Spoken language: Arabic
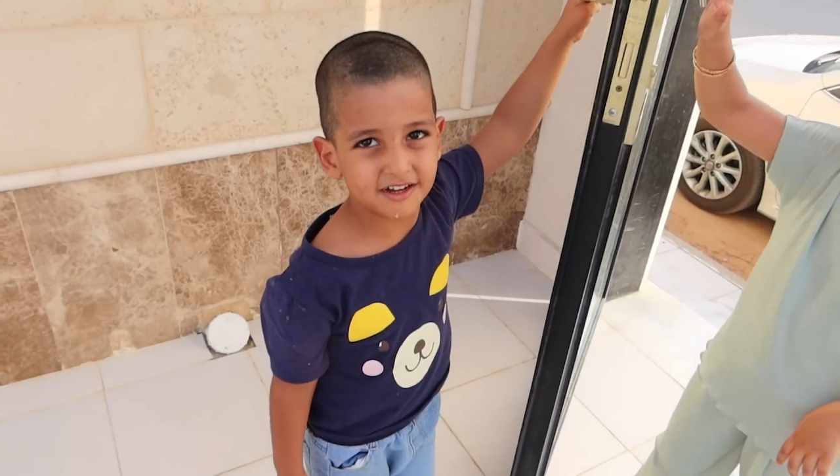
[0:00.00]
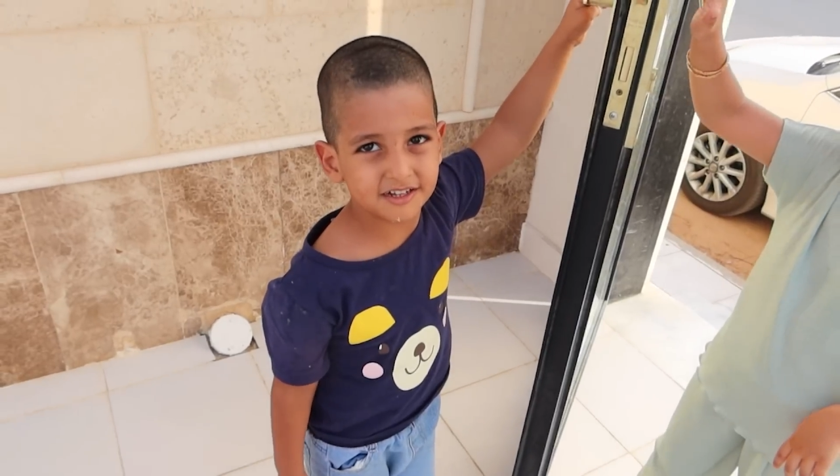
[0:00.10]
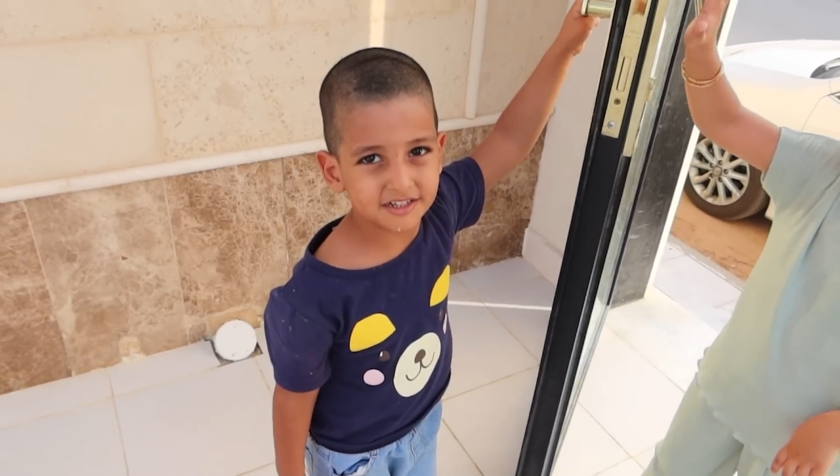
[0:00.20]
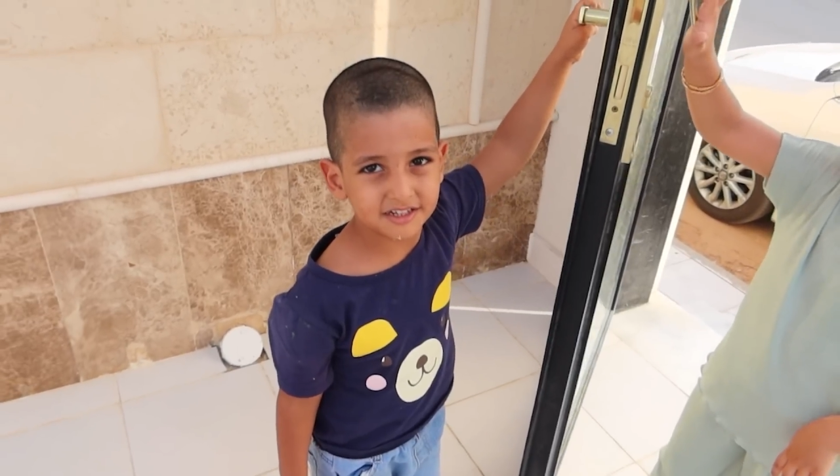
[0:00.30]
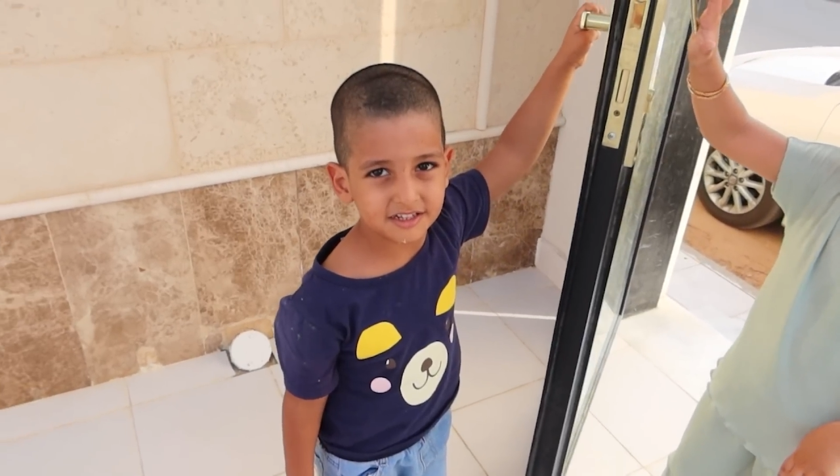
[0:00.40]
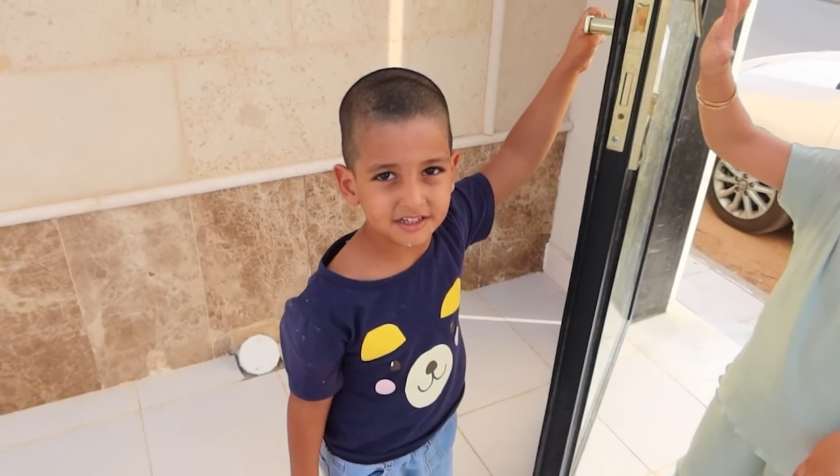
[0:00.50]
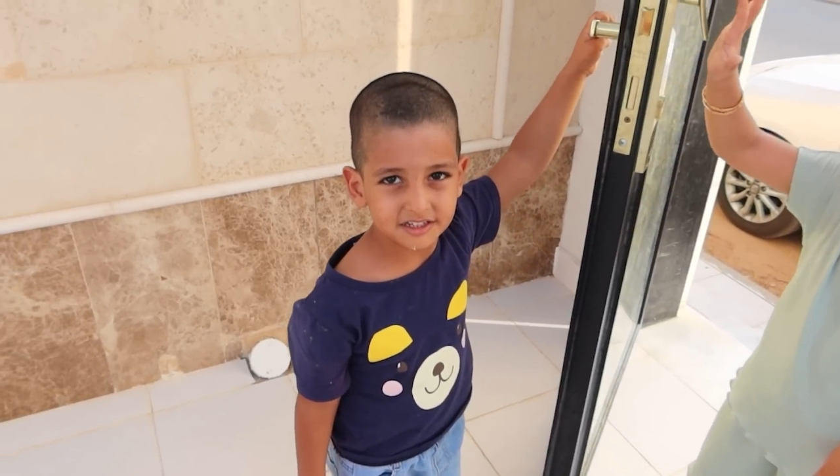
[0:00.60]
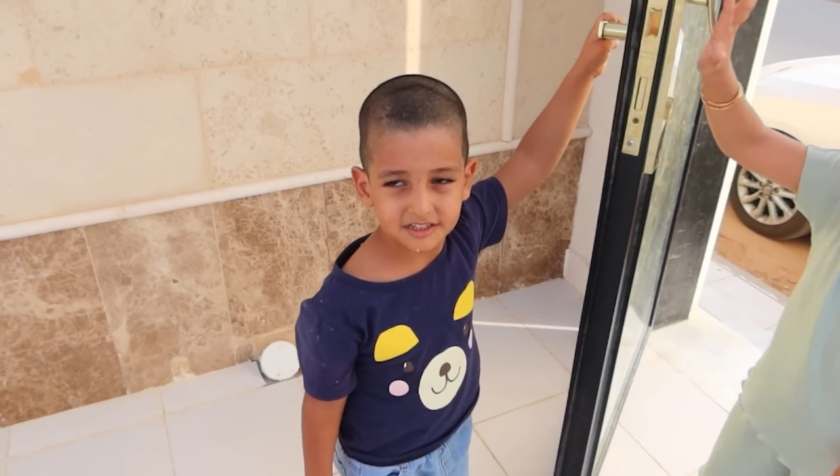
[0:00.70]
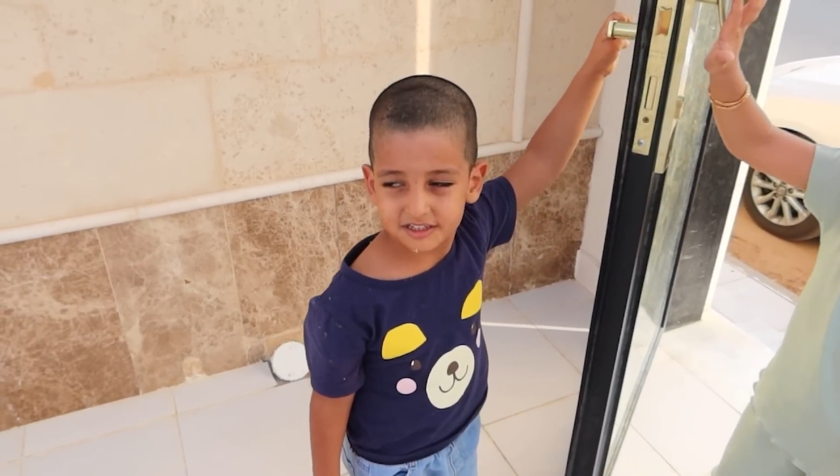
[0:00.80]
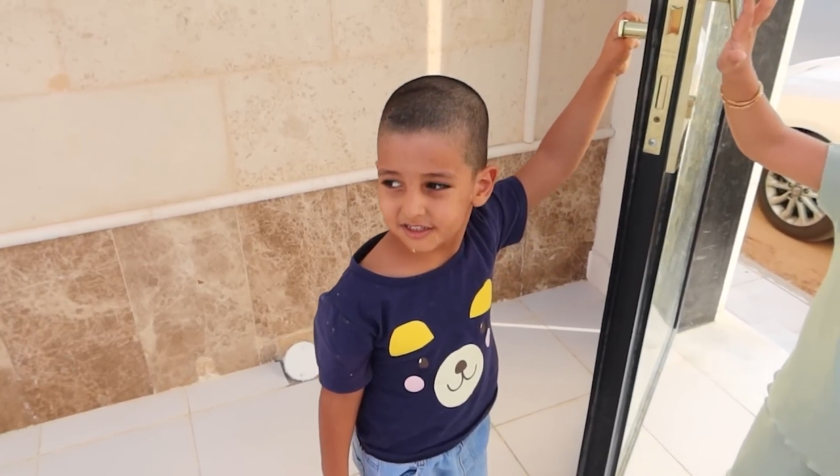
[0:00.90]
خلاص
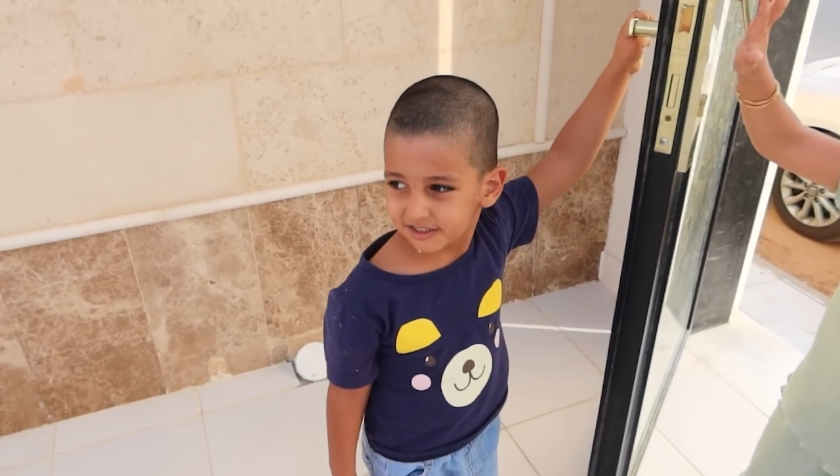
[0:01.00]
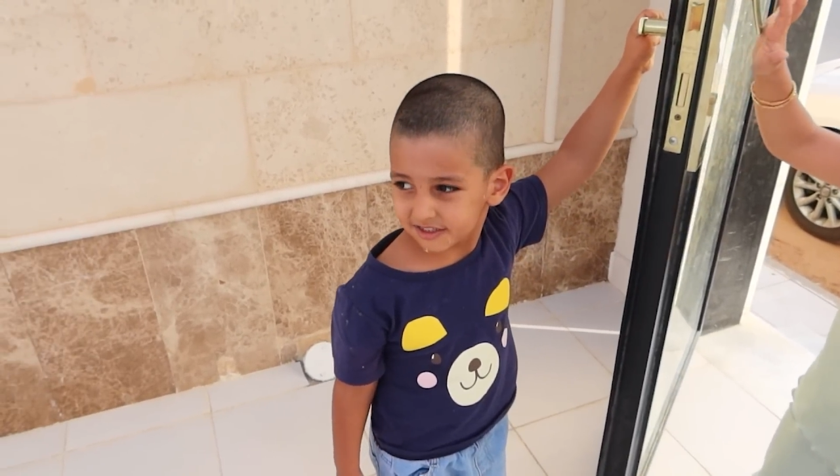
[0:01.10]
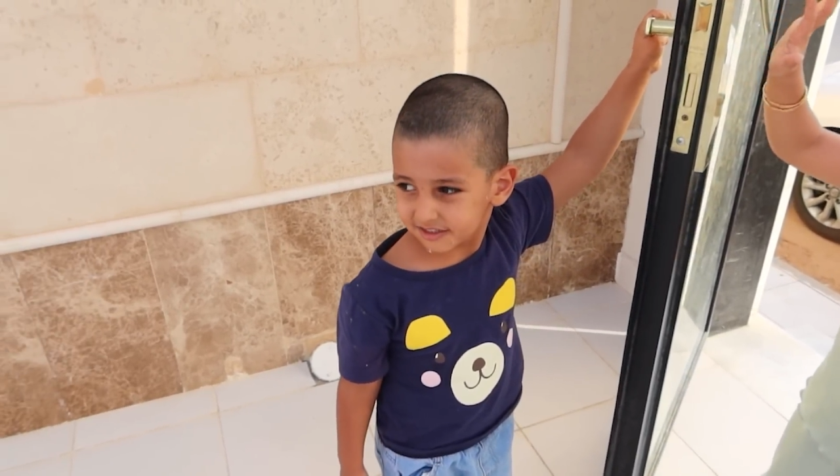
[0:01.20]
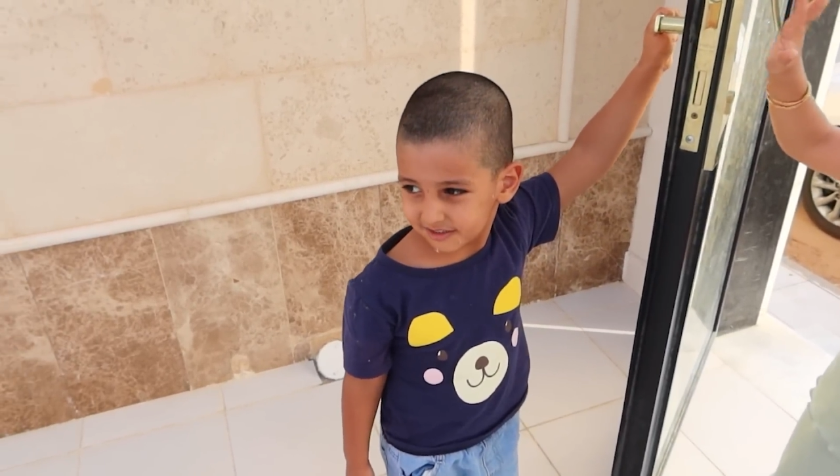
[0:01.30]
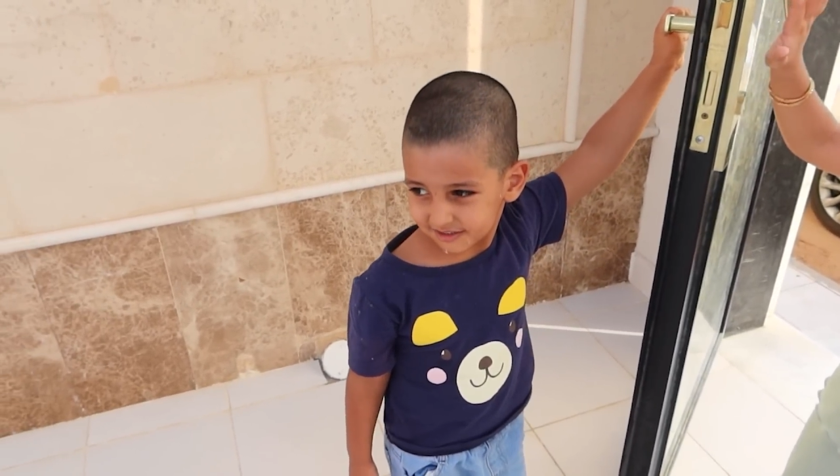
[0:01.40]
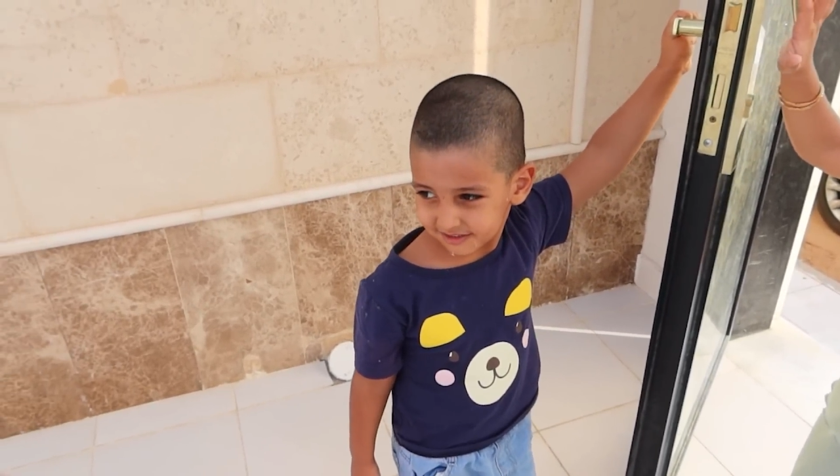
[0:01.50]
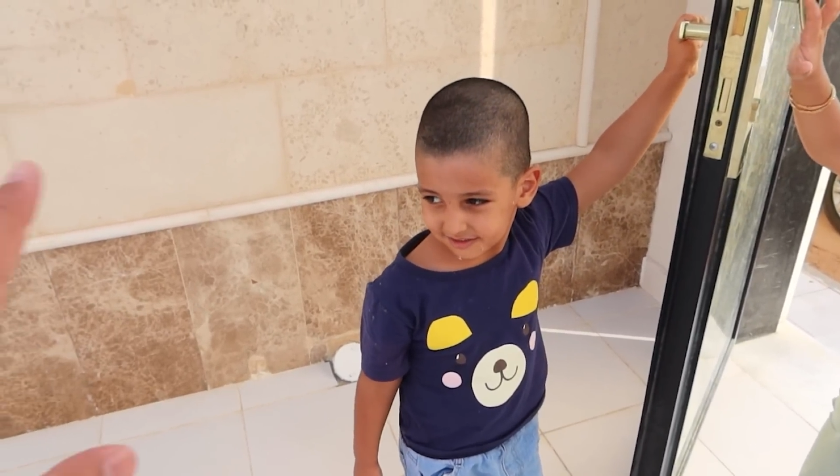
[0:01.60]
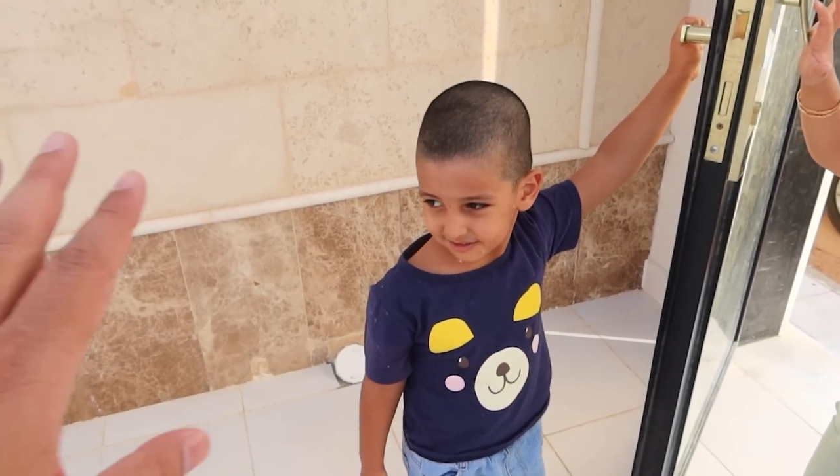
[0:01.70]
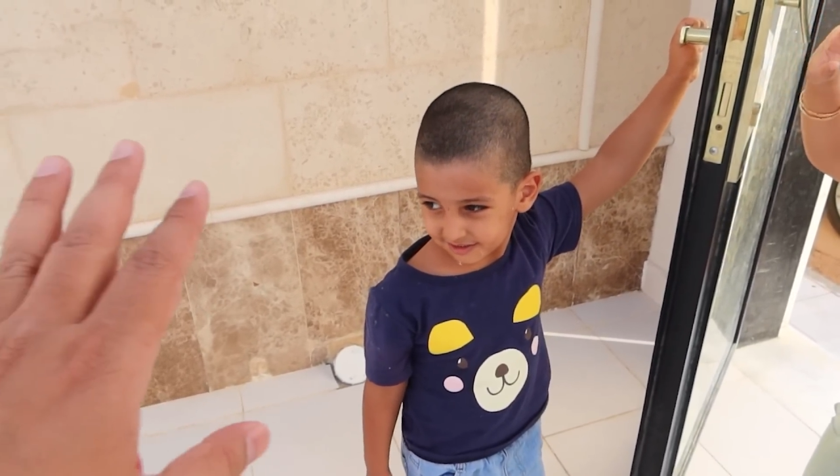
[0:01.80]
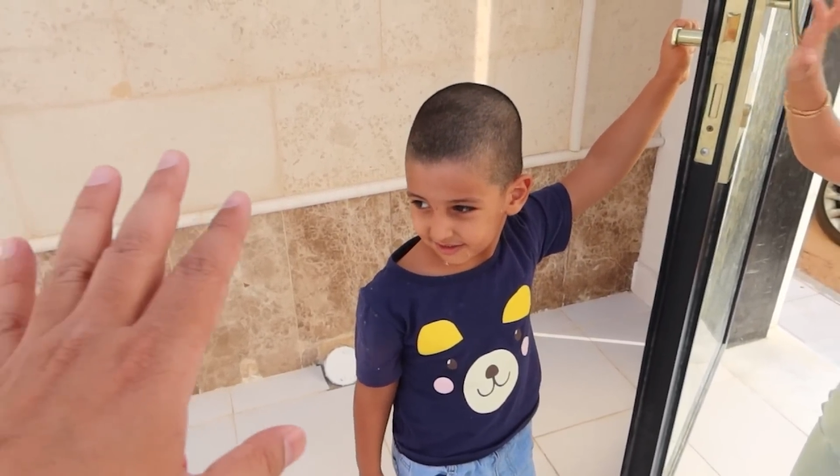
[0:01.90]
نادها يلا لا ولا
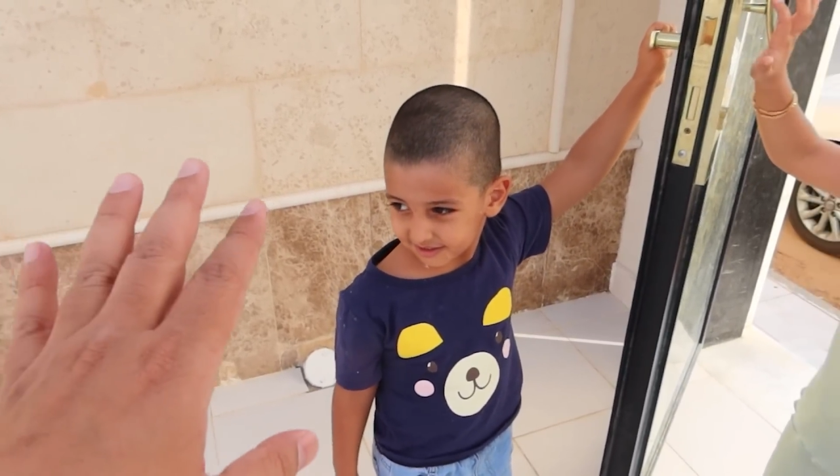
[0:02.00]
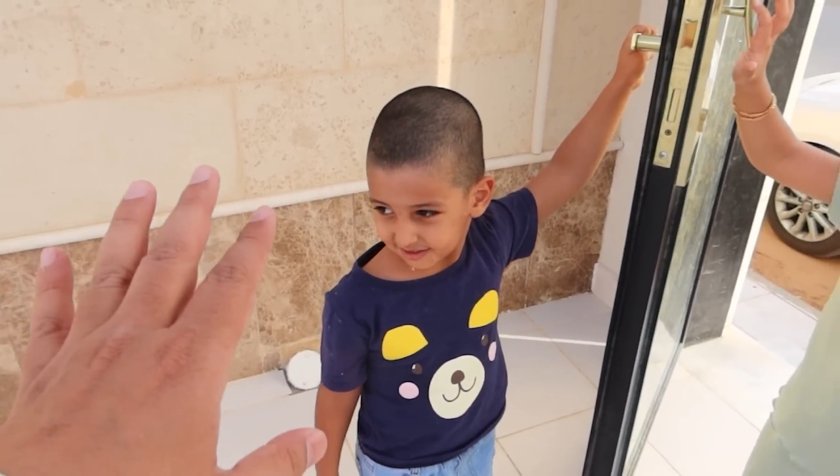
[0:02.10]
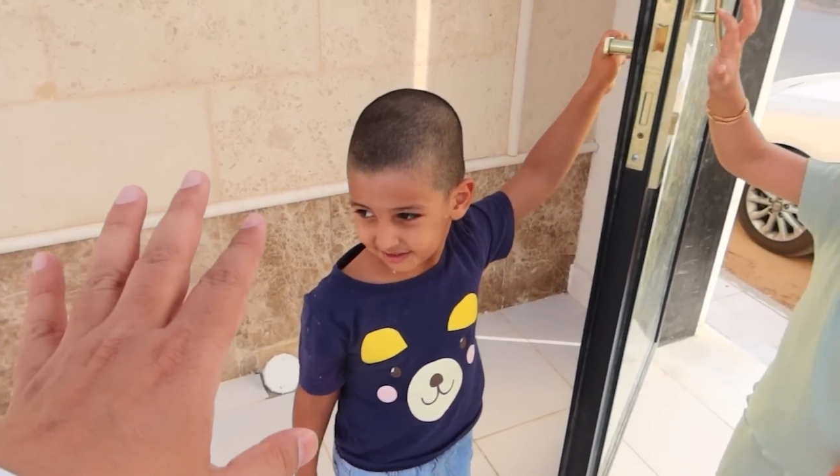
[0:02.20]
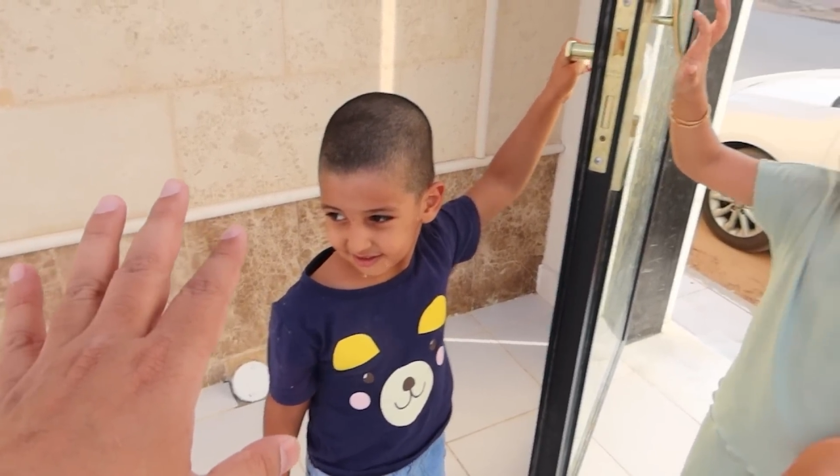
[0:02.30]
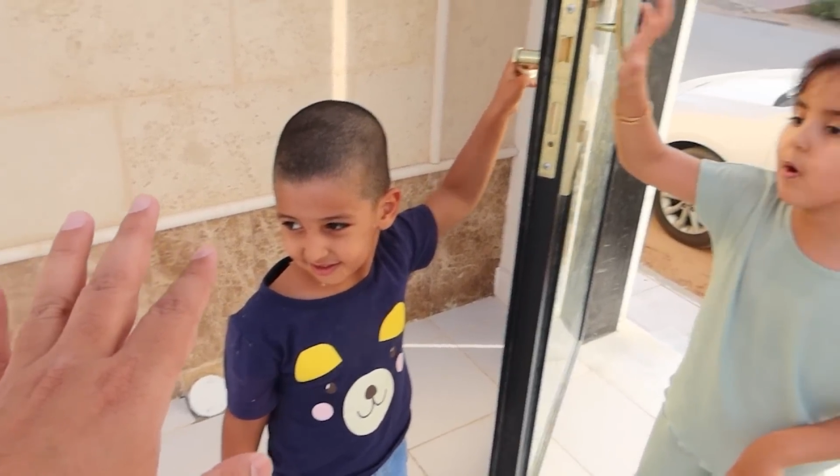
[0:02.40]
خلاص خلاص ما نبي